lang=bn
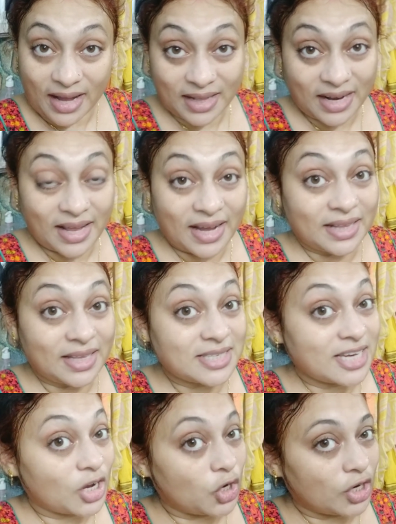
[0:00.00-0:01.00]
এখানেই রেখে
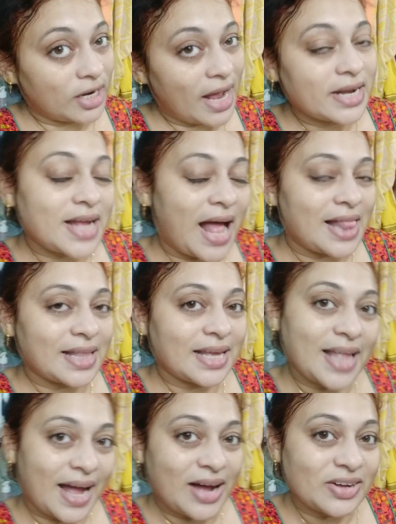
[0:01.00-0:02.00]
দিচ্ছি গুড নাইট কালকে
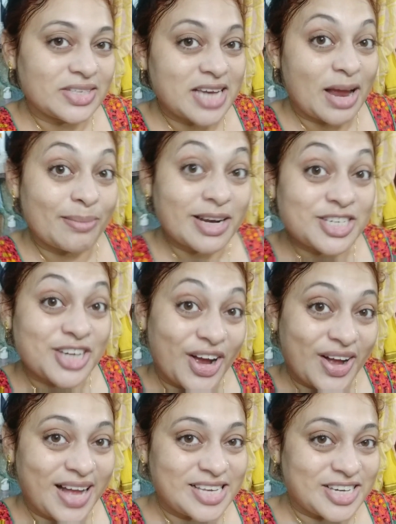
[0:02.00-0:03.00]
দেখা হচ্ছে আবার
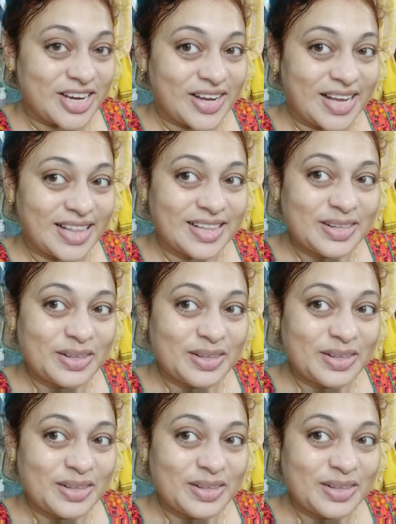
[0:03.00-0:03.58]
সকাল সকাল